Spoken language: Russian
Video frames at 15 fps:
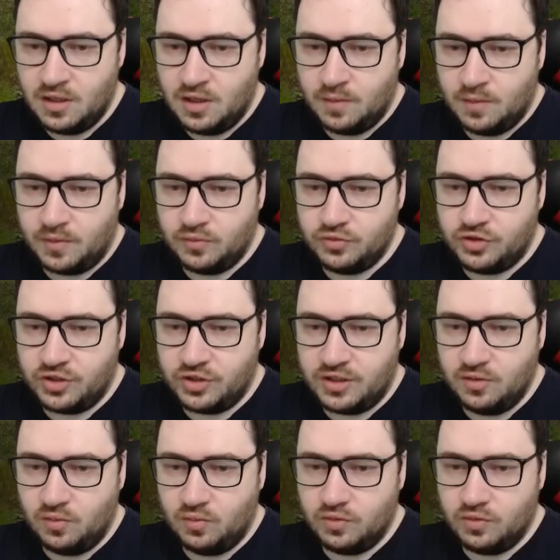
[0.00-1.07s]

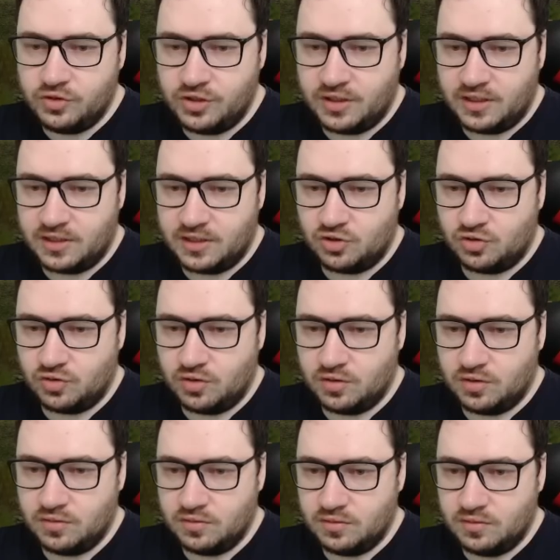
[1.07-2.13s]
Паучки очень
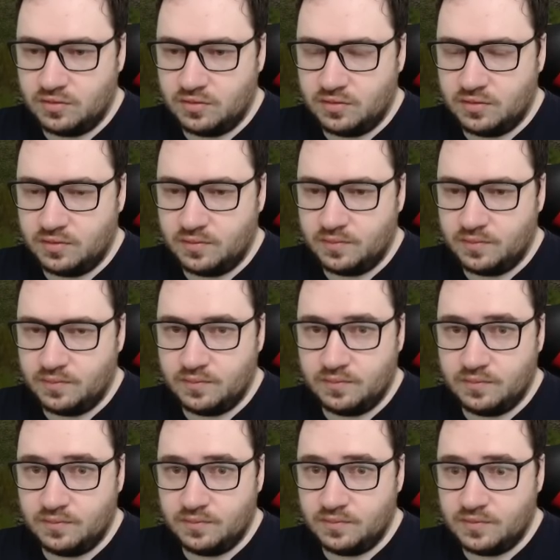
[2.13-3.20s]
хорошо э,
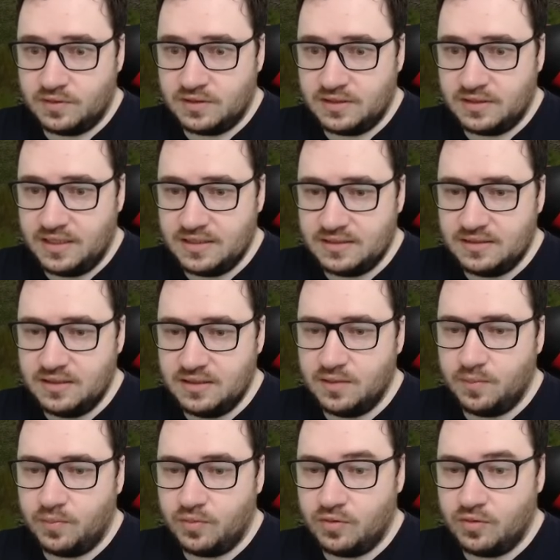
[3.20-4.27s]
съездили
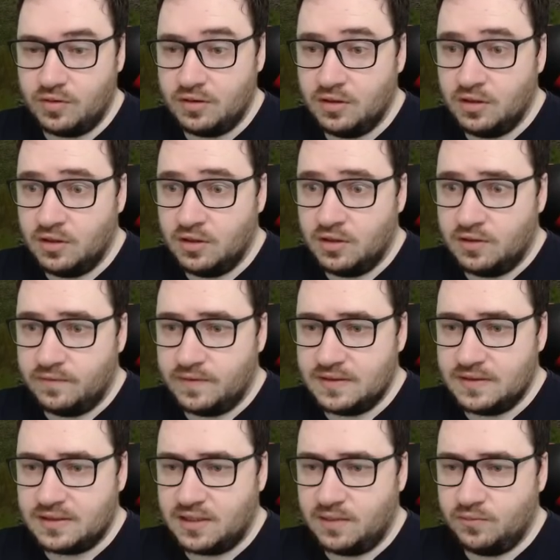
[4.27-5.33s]
по
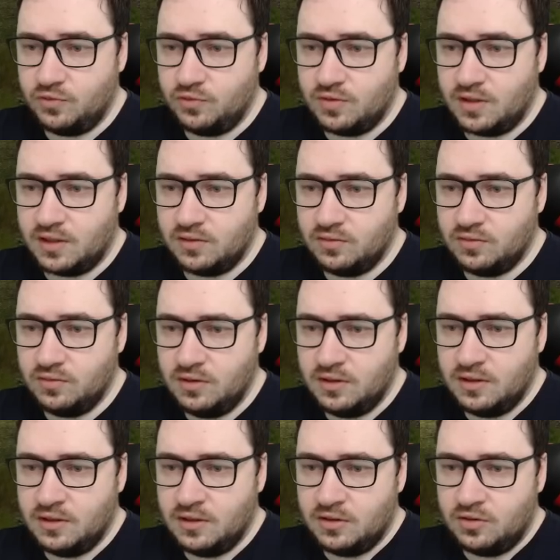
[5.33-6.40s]
войскам Нуаду.
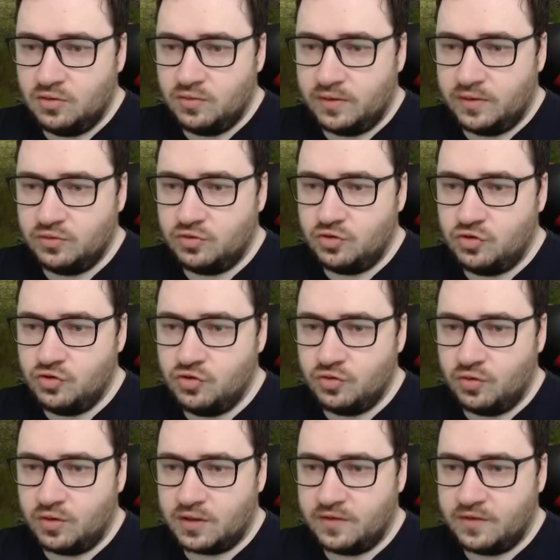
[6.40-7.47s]
Нуаду чуть-чуть
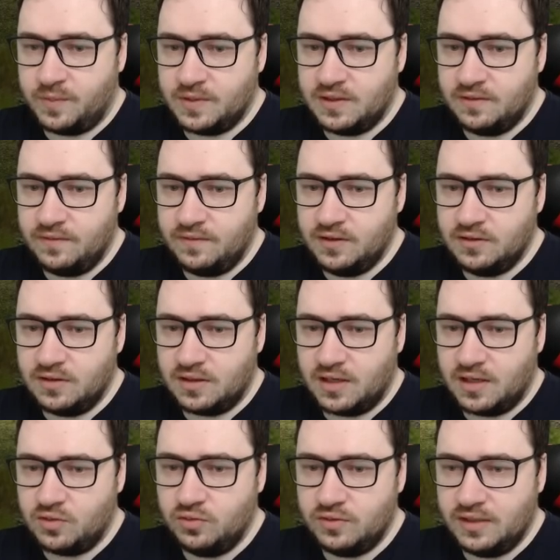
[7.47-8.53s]
орков подавил.
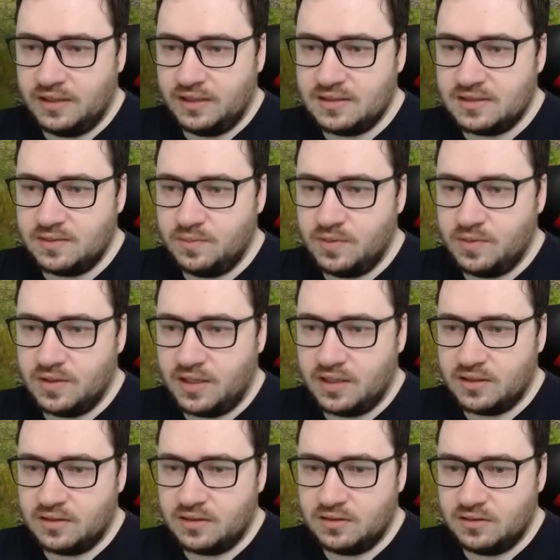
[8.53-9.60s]
Раку надо
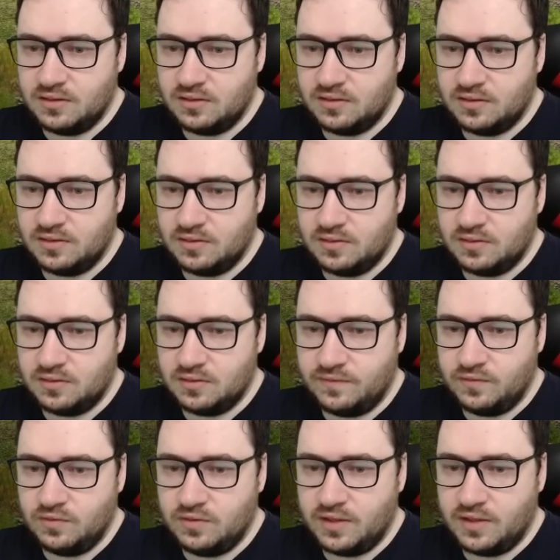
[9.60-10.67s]
забирать э,
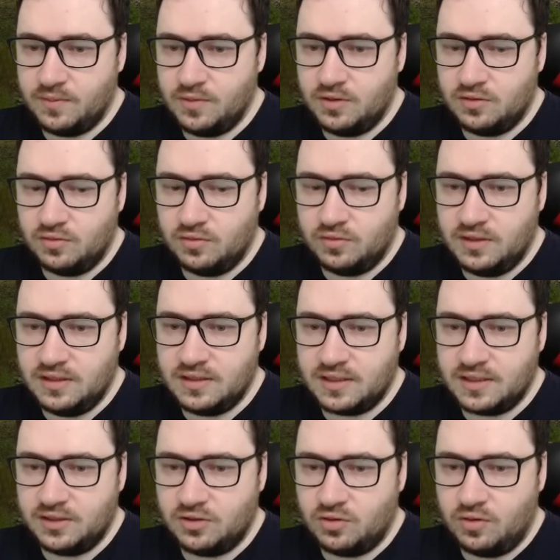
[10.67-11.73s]
фундамент. Он не
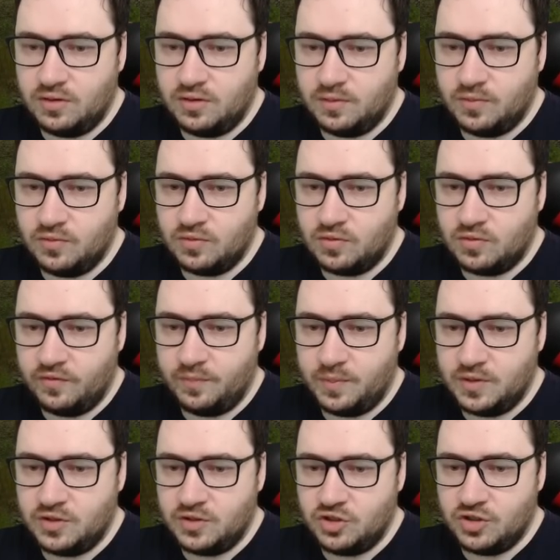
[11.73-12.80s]
доконтролил пауков.
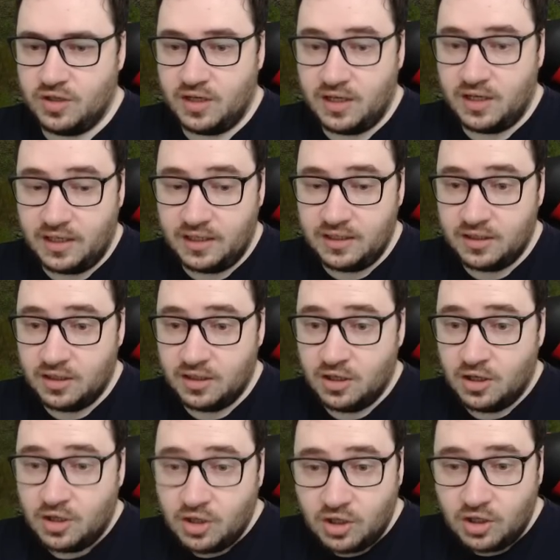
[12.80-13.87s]
Печаль.
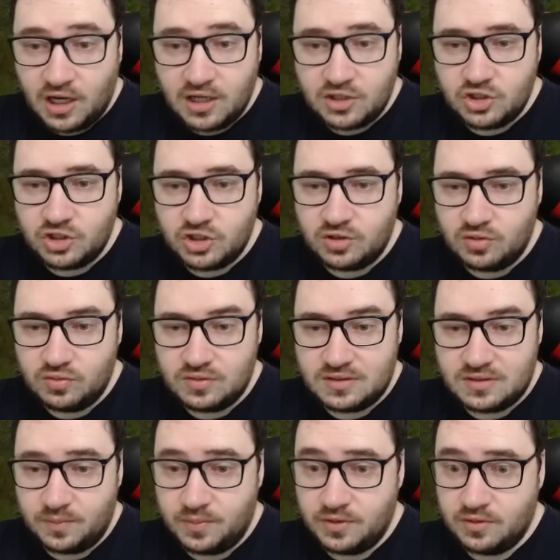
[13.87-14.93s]
Как же
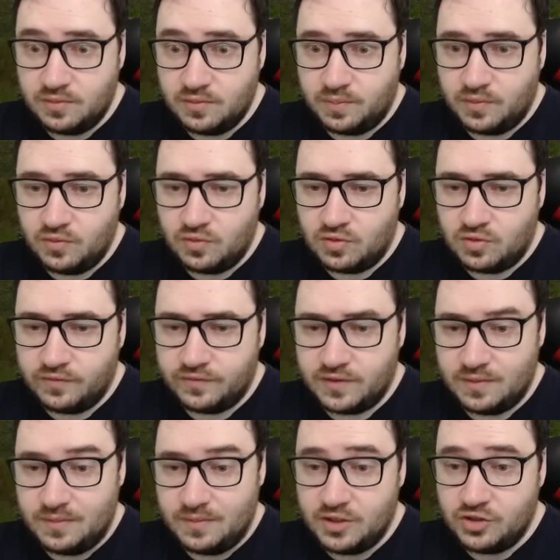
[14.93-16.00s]
грустно пауков
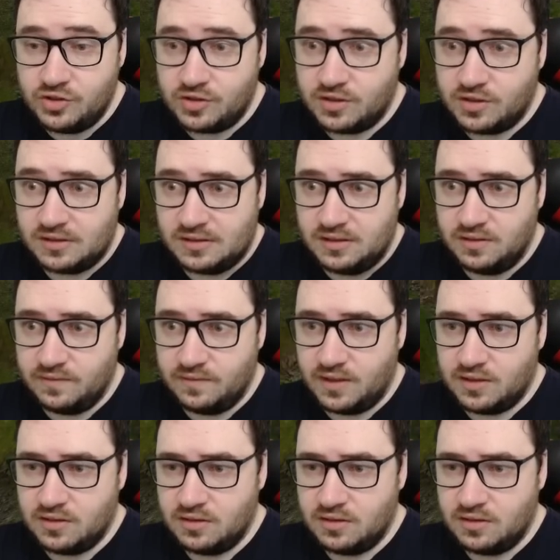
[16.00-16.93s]
на мечниках сливать.